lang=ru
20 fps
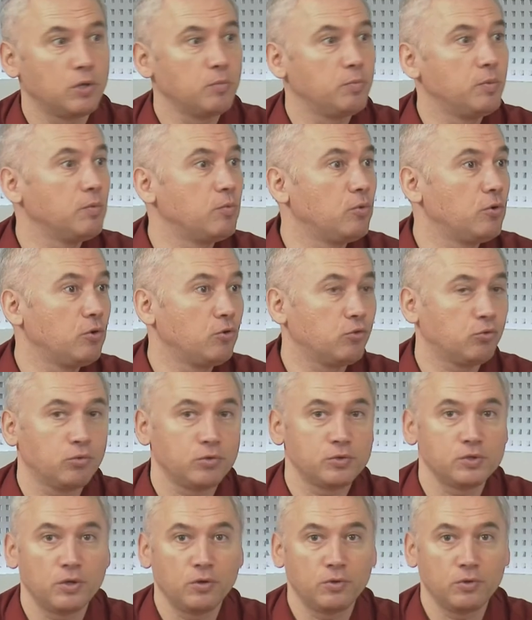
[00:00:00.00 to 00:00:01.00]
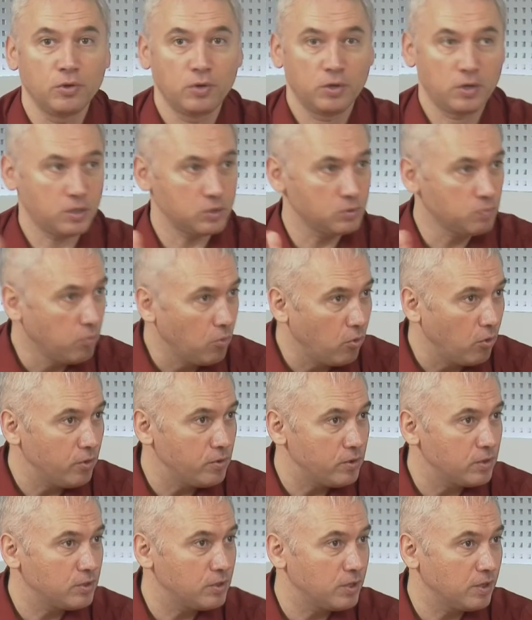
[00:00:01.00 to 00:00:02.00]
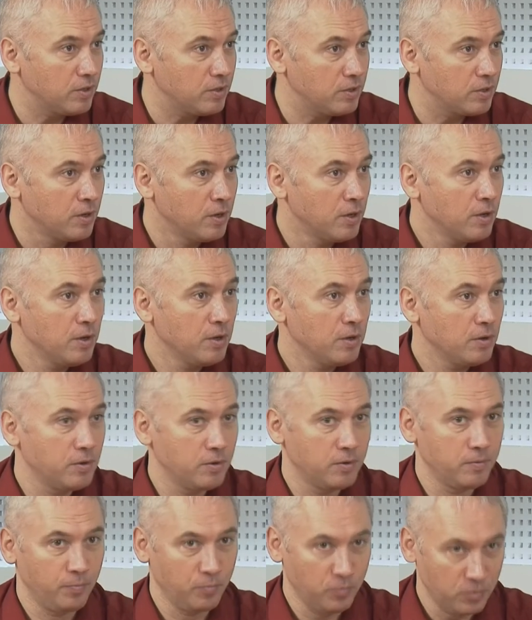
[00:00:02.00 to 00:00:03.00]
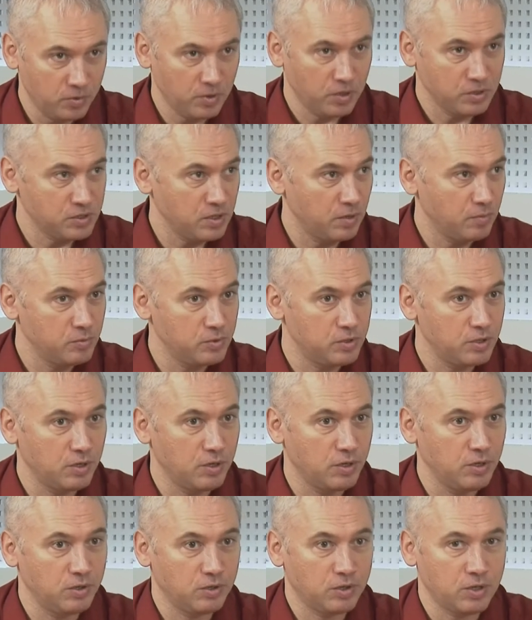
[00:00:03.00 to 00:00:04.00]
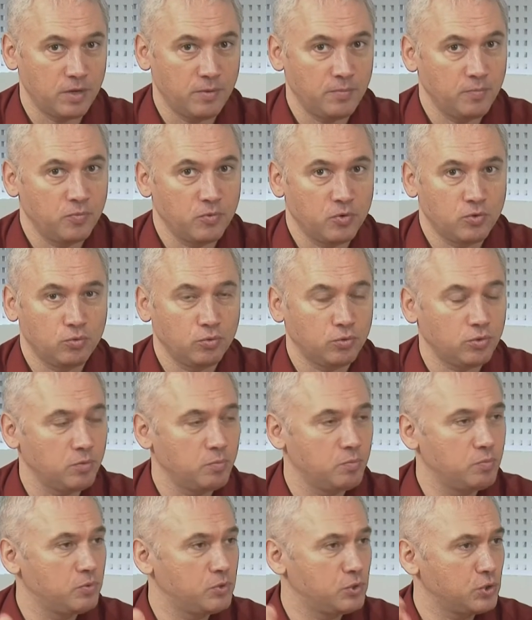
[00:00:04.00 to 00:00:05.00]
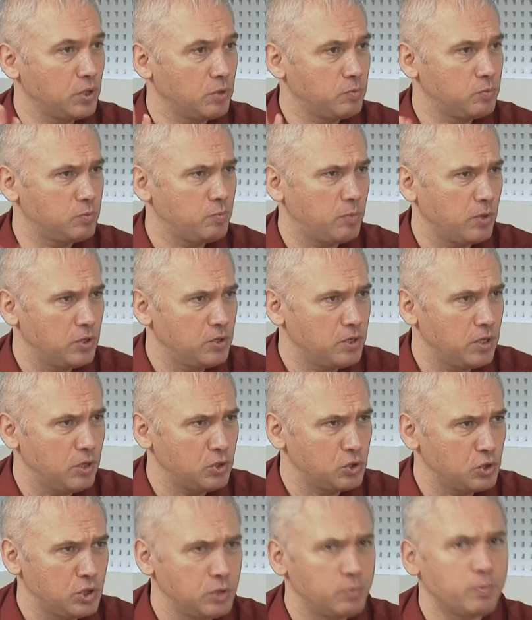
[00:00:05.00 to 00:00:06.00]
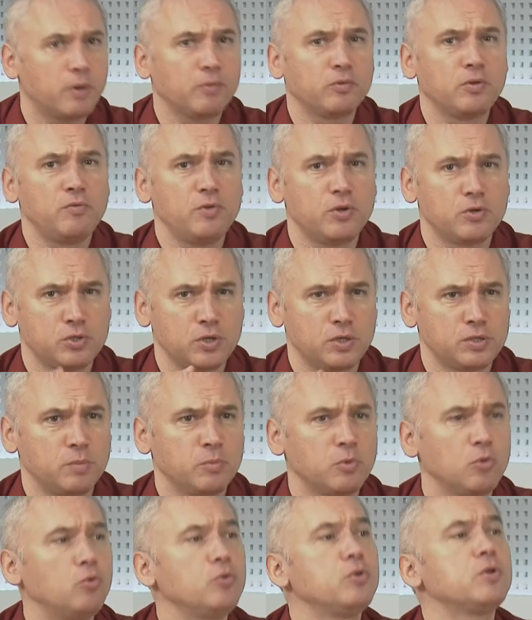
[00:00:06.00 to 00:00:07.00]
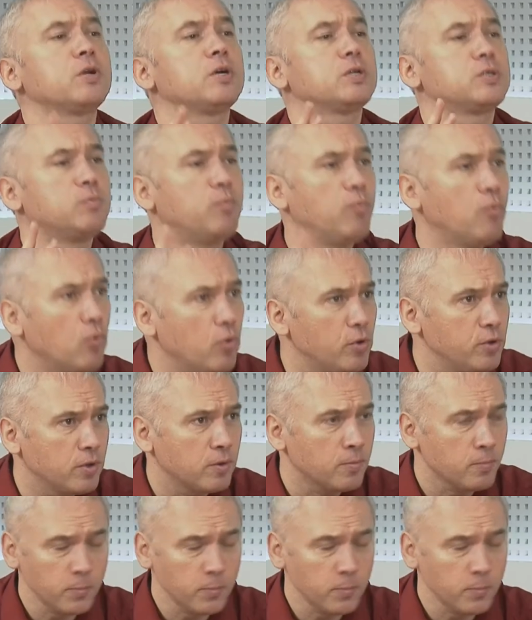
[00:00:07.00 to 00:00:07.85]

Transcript: Библию или что знают. Разбойник, да? Разбойник. Эм, да. На самом деле, там кто-то считает беспредельщик, есть, правда, версия, что на самом деле не разбойник.